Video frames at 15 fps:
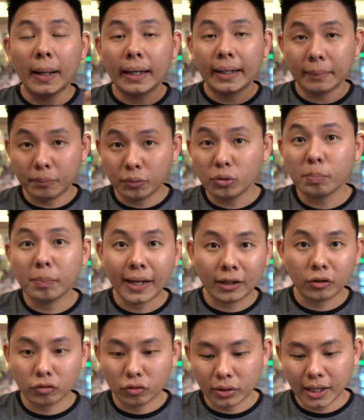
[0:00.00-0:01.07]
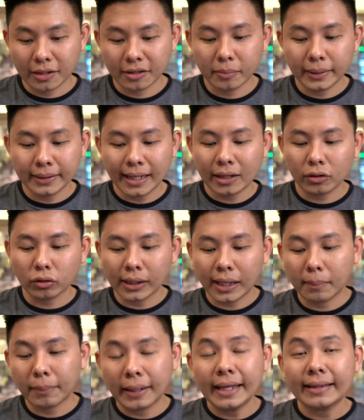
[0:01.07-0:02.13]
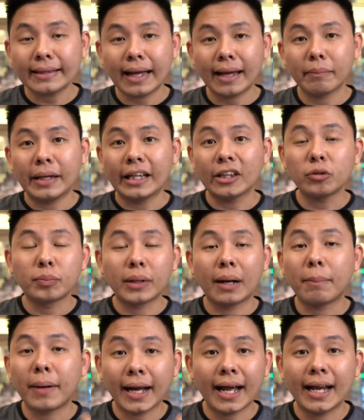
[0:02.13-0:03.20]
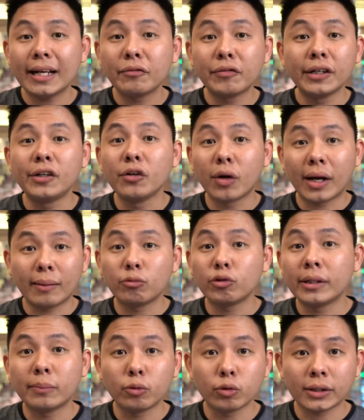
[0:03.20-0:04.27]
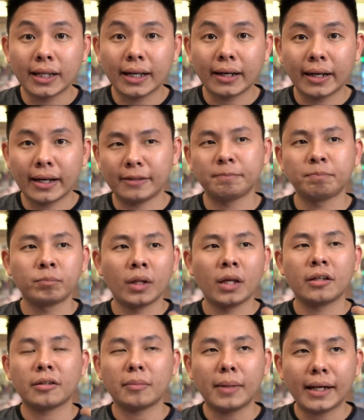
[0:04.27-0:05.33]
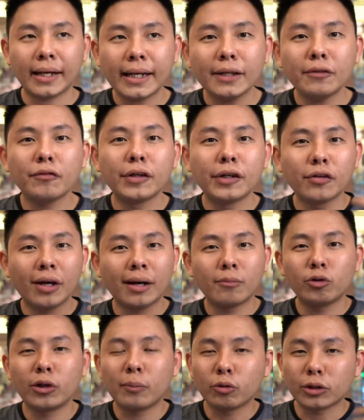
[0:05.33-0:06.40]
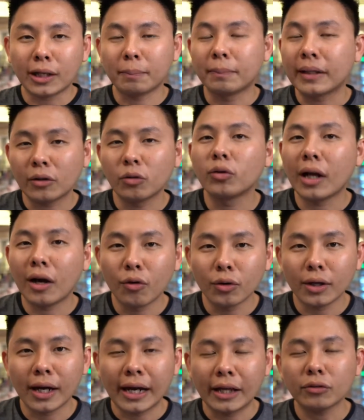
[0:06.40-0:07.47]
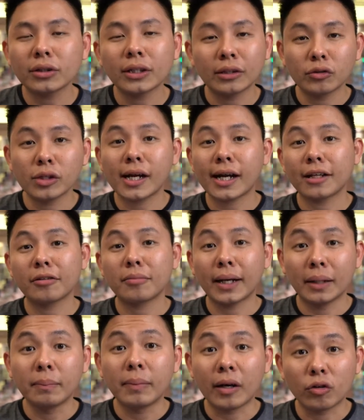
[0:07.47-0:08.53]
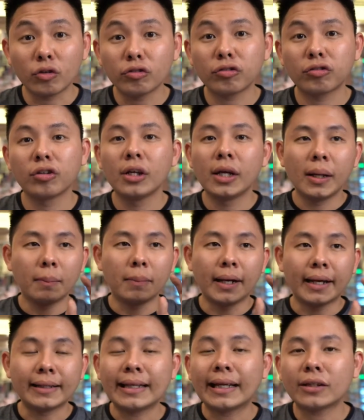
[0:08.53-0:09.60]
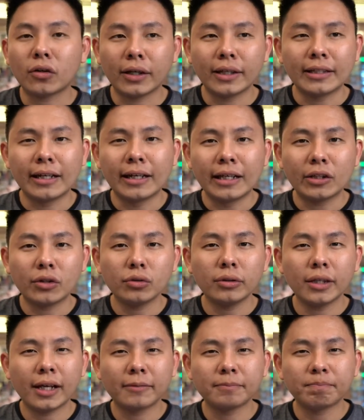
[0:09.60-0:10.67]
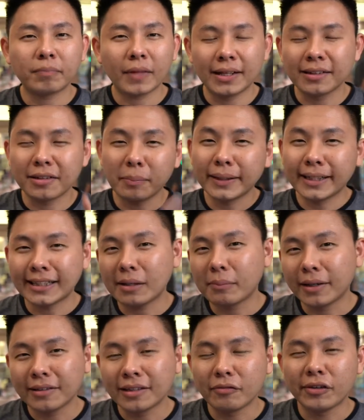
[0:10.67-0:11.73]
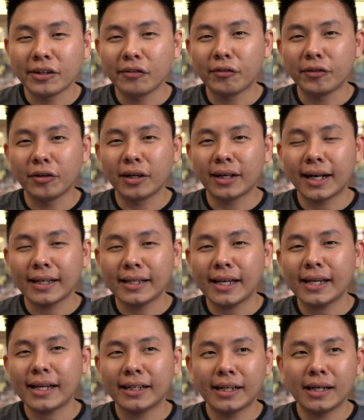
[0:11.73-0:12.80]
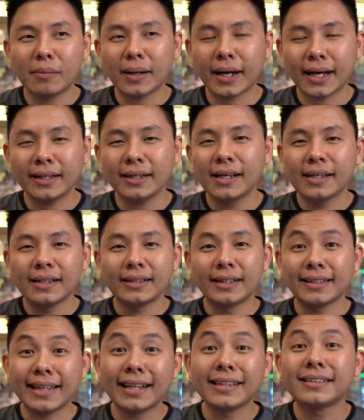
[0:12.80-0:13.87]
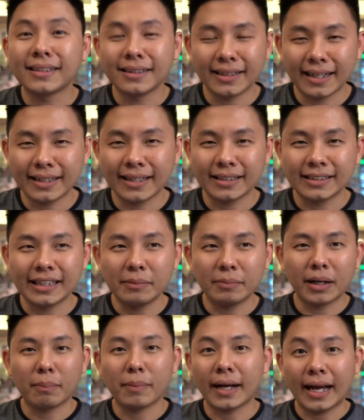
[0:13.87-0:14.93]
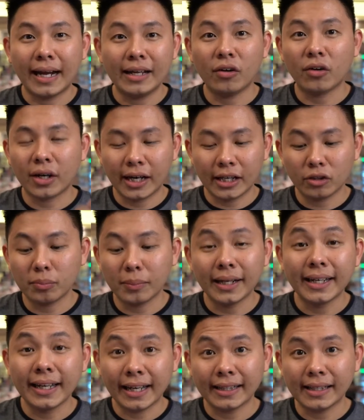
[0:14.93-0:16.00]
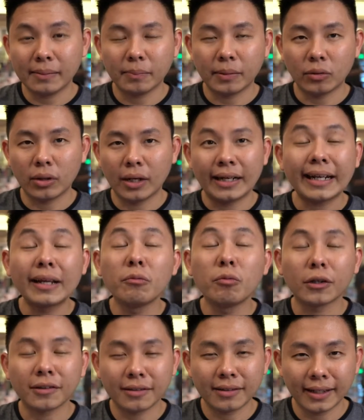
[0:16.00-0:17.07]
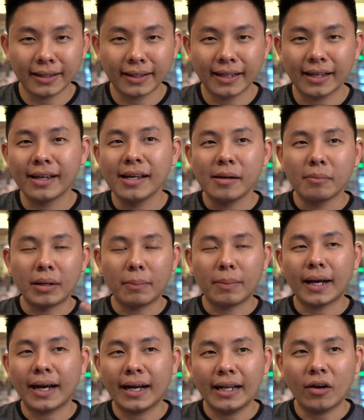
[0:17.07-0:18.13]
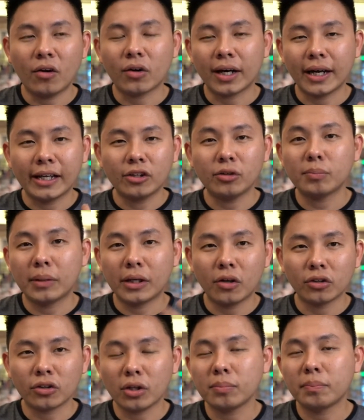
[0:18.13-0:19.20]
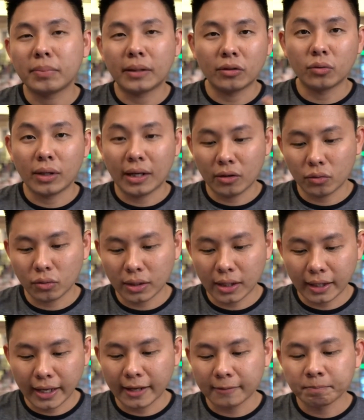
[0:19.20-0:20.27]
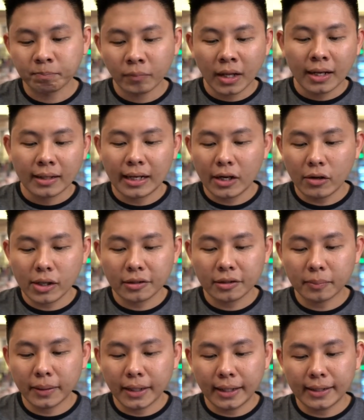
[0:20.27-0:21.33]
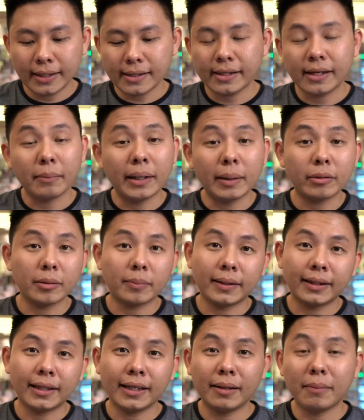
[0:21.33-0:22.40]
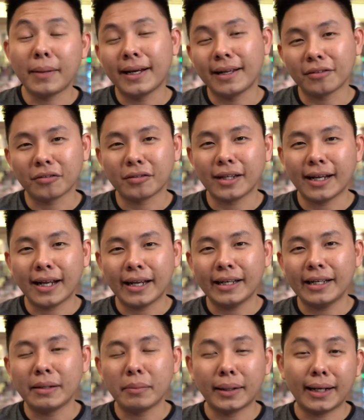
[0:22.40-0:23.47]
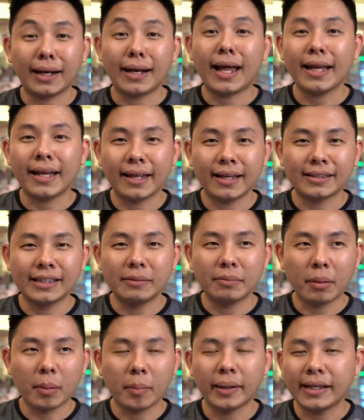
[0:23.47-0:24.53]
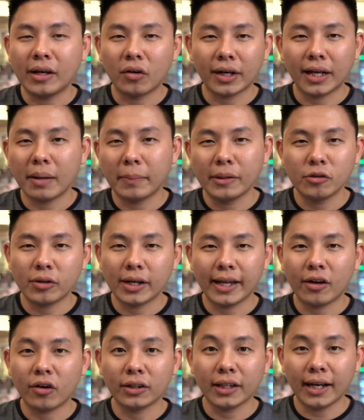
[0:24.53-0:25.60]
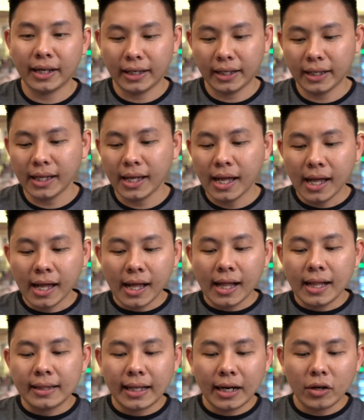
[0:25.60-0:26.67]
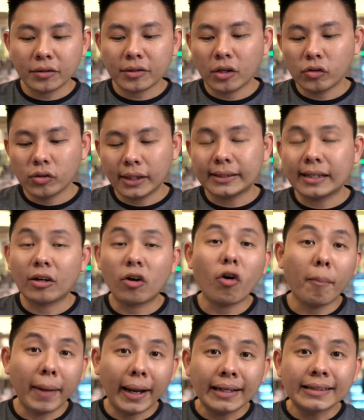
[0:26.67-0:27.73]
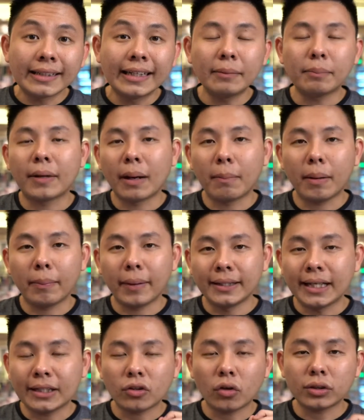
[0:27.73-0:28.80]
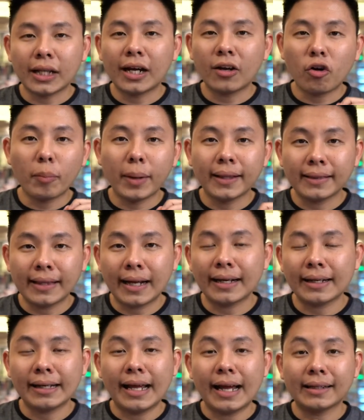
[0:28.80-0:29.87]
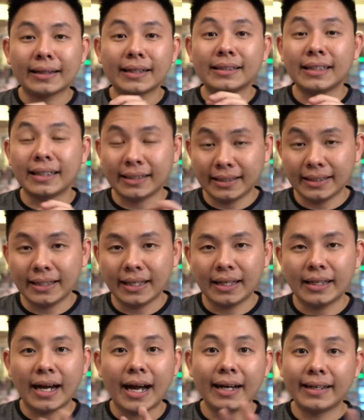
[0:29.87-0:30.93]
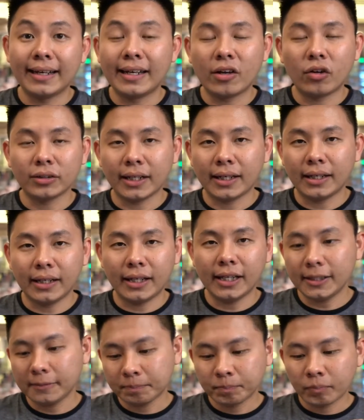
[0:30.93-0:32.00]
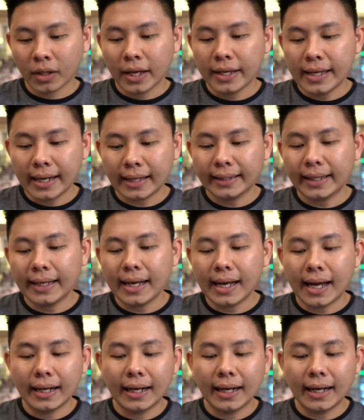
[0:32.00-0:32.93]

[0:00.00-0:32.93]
1.400 orang. Sementara total playtime itu berapa kali video kamu diputar ya. Semakin video kamu diputar berulang-ulang itu tentunya akan semakin bagus bagi TikTok ya dan itu yang eh, sempat kita bahas di video-video yang lainnya yang dinamakan retention rate ya. Jadi berapa kali orang itu melihatnya berulang, reward rate ya. Berapa kali orang itu menonton berulang-ulang ya. Lalu yang sebelahnya ya mirip seperti media sosial lain di mana like ya. Jadi berapa banyak orang yang menyukai konten ini Lalu yang selanjutnya adalah komen. Jadi berapa banyak total komentar yang terjadi ya yang ada di konten ini. Yang ketiga